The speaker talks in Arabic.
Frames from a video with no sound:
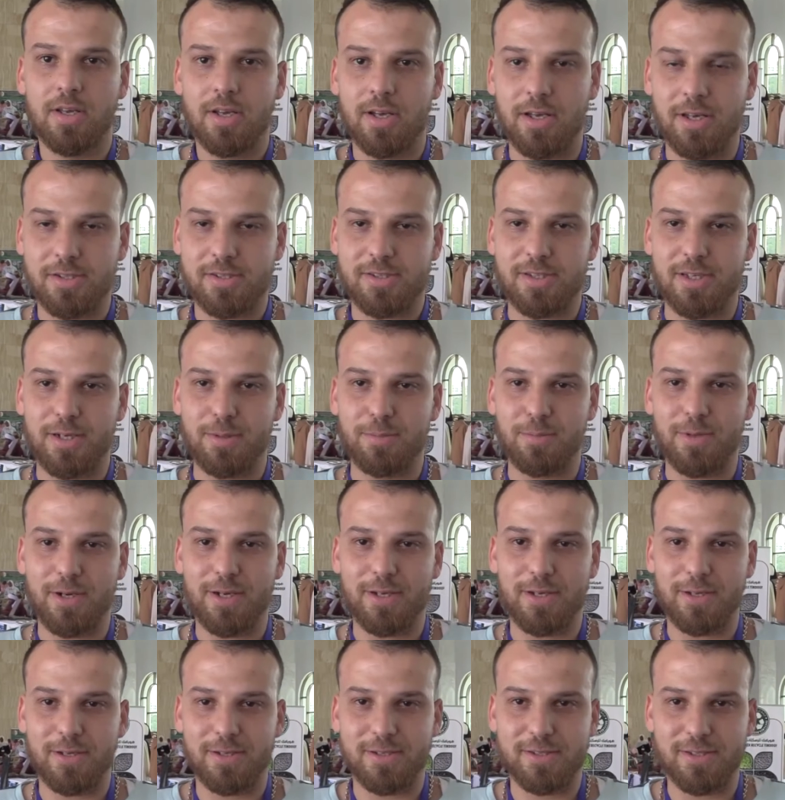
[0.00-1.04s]
السلام
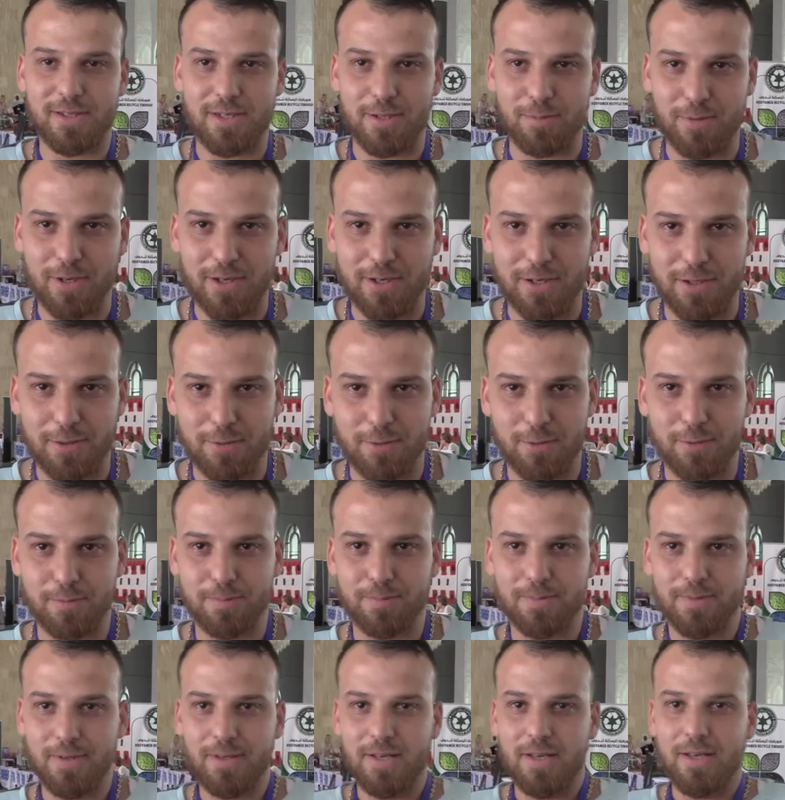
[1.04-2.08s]
عليكم السلام
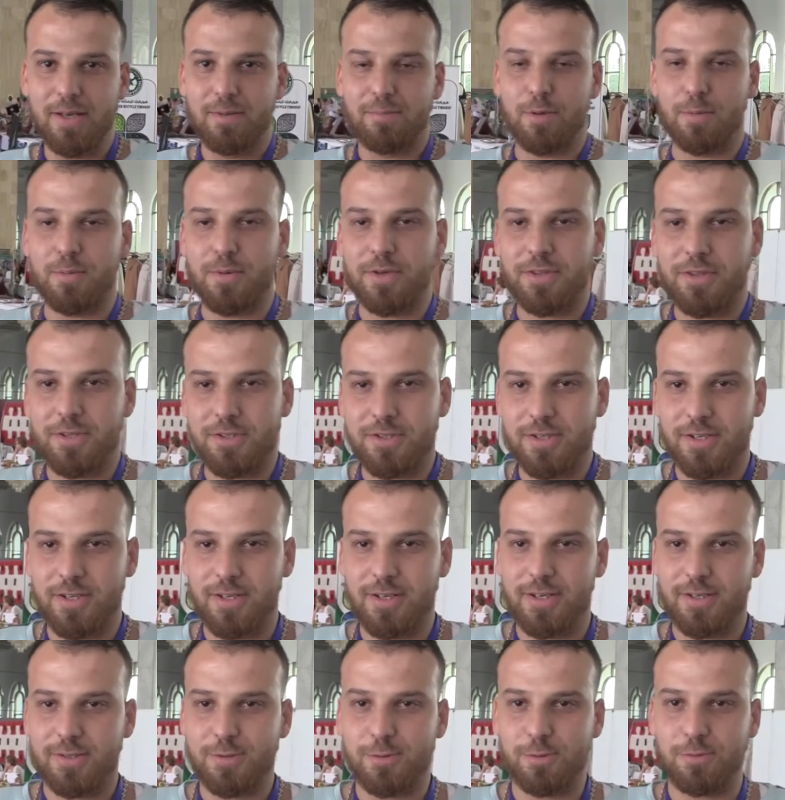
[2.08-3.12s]
عليكم ممثل
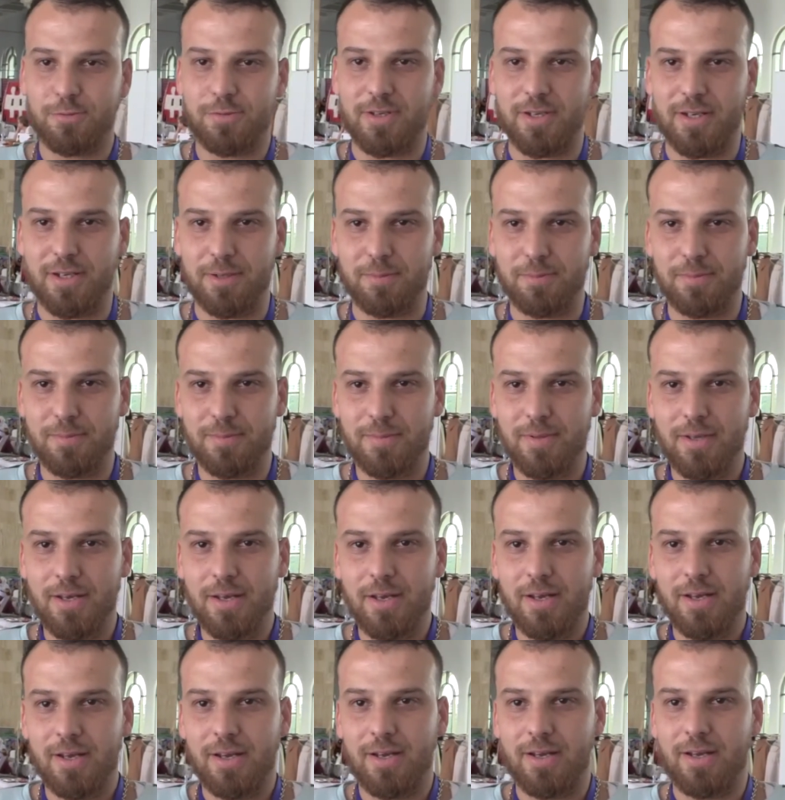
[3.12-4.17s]
شركة صوف كليم
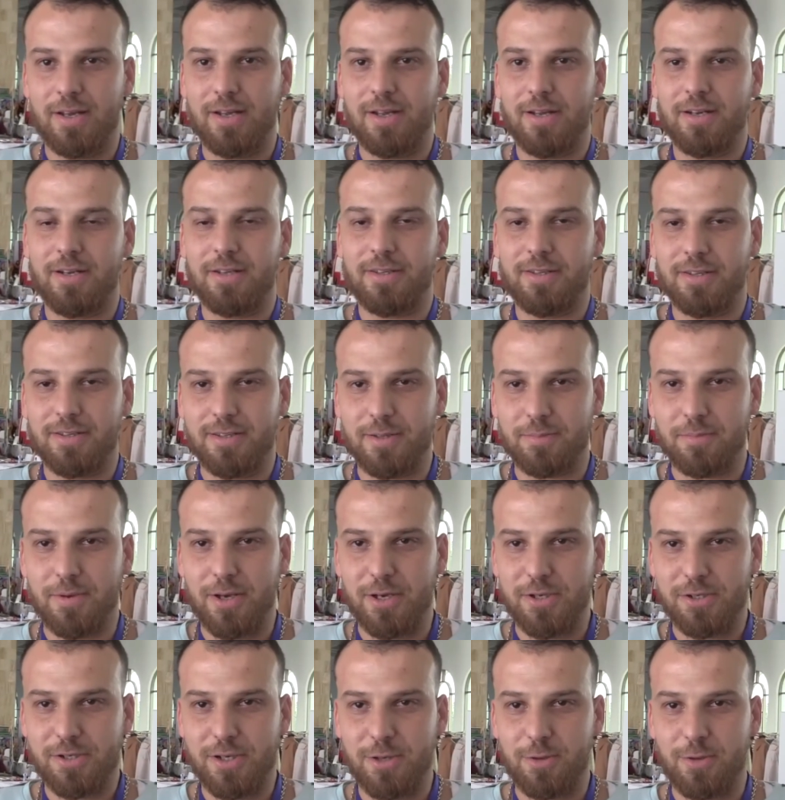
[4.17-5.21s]
آه، التي تم
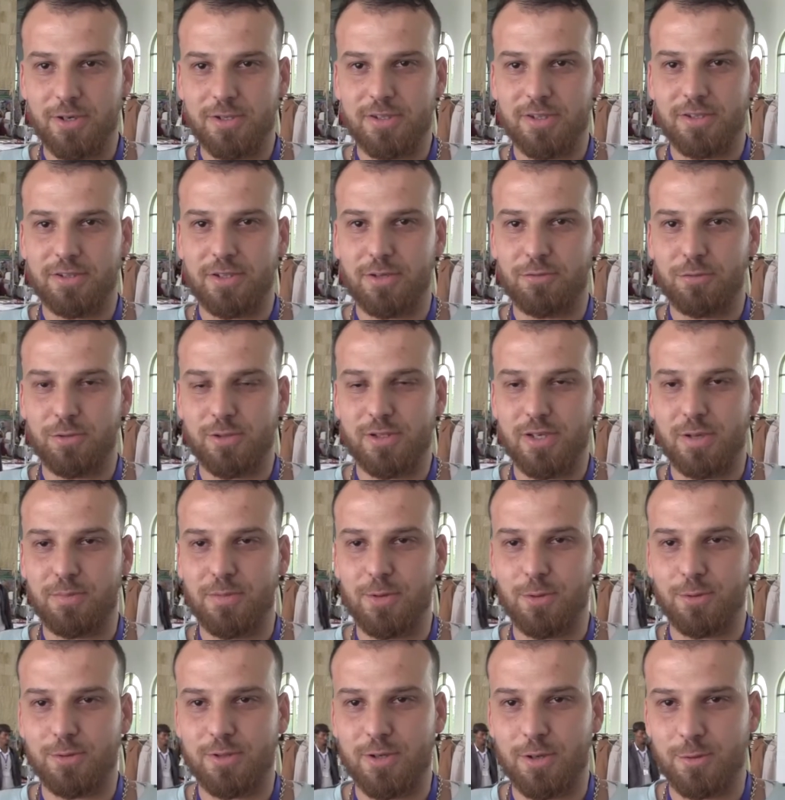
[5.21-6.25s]
إنشاؤها سنة
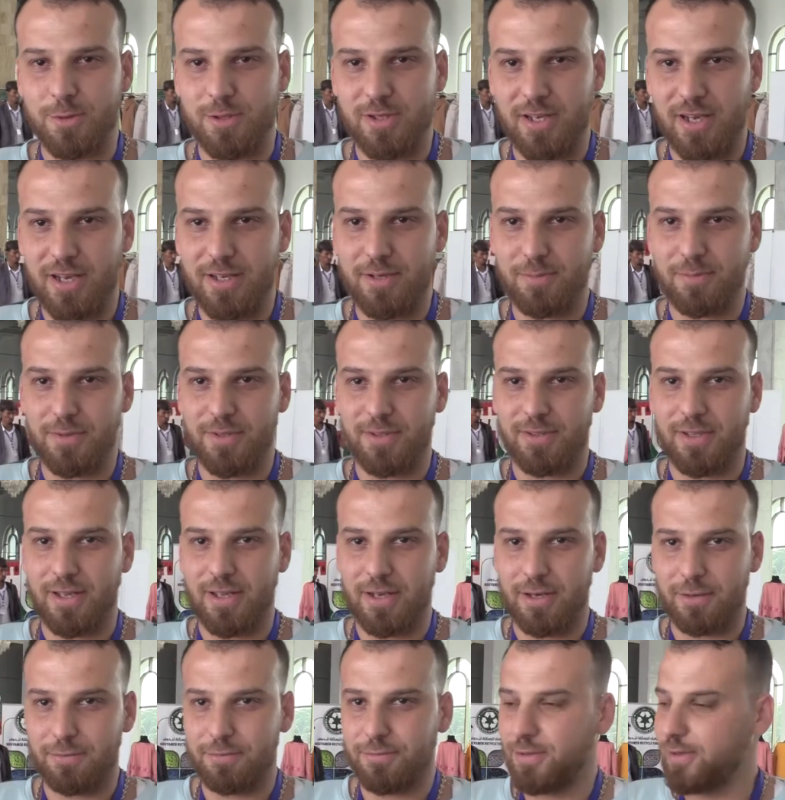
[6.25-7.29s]
1999 من
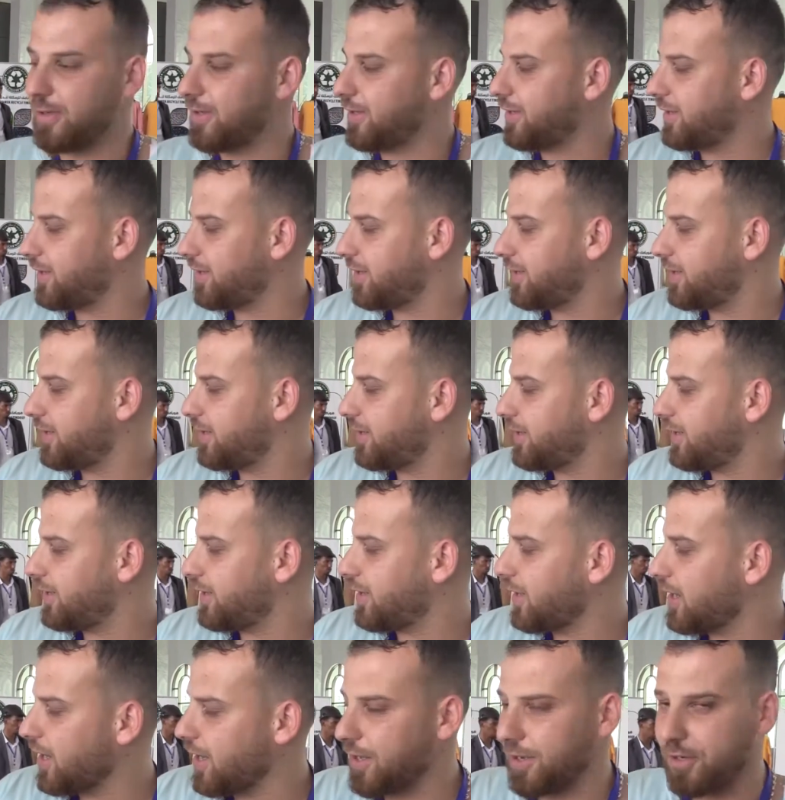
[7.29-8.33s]
طرف آه،
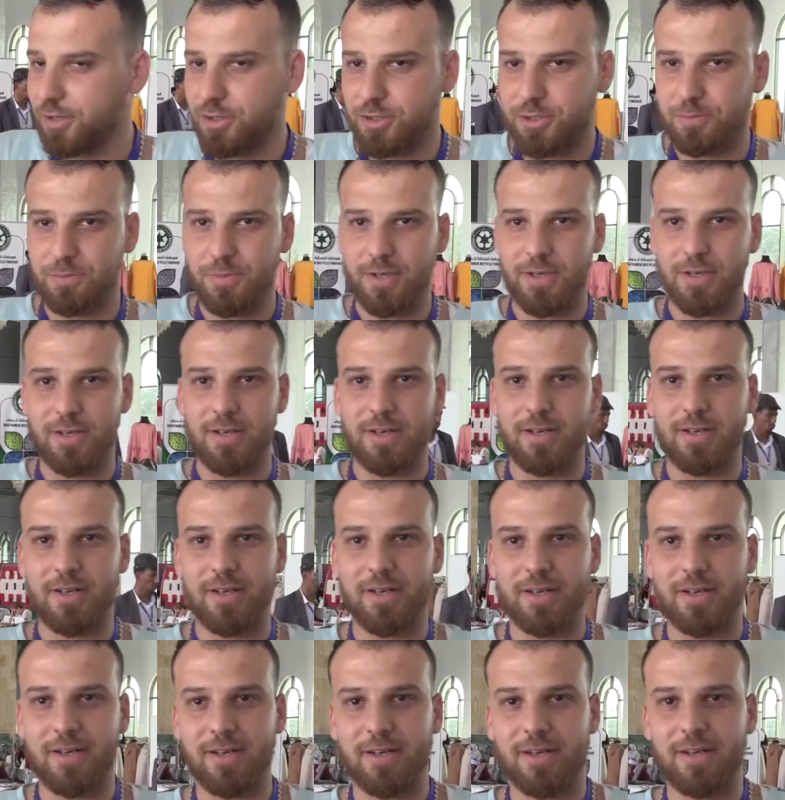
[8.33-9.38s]
خارج من
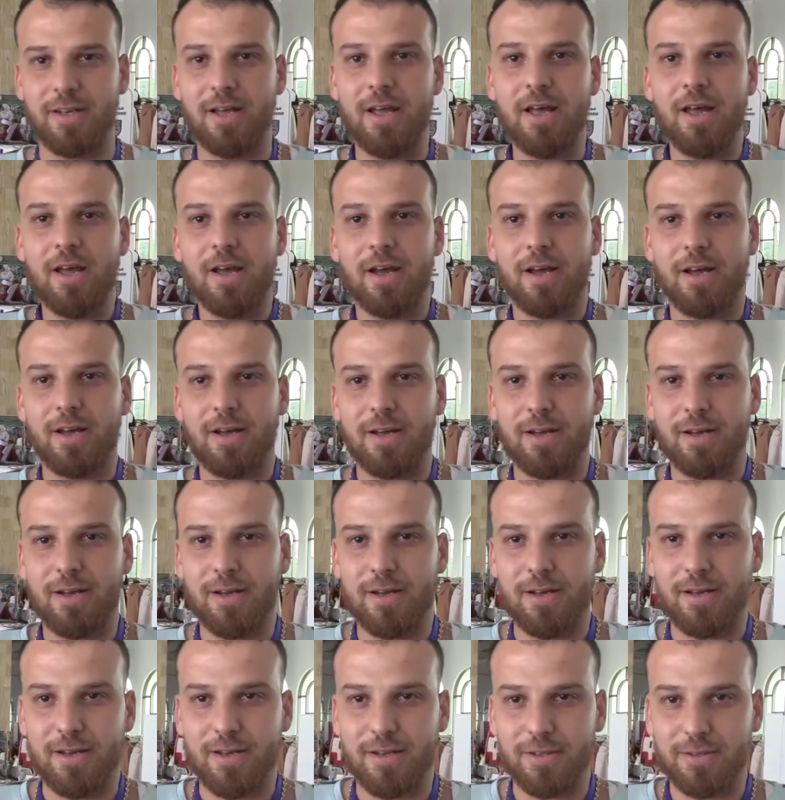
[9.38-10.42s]

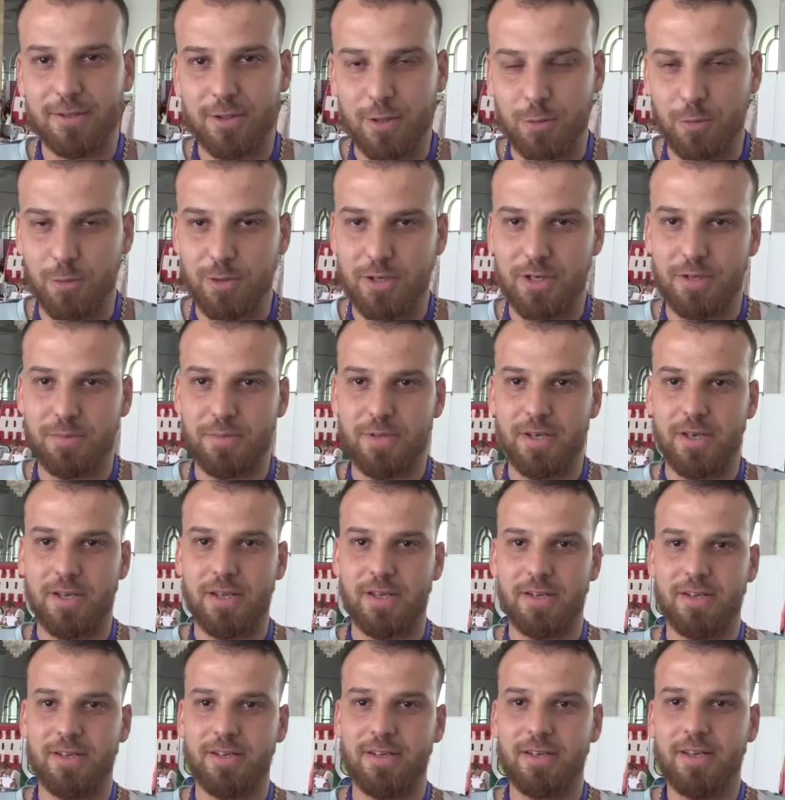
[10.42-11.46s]
التكوين آه،
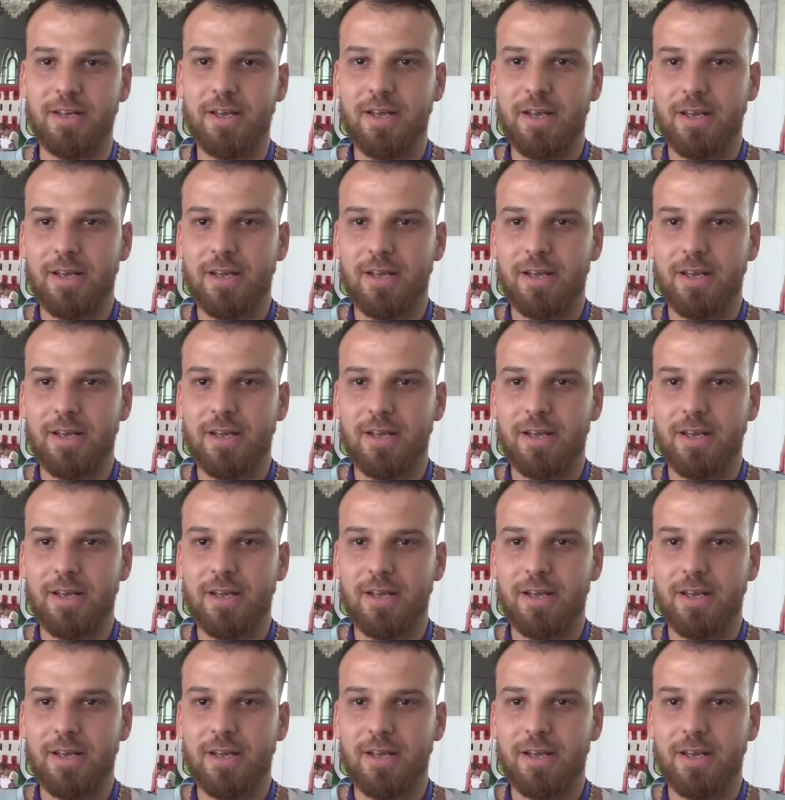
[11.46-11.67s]
المهني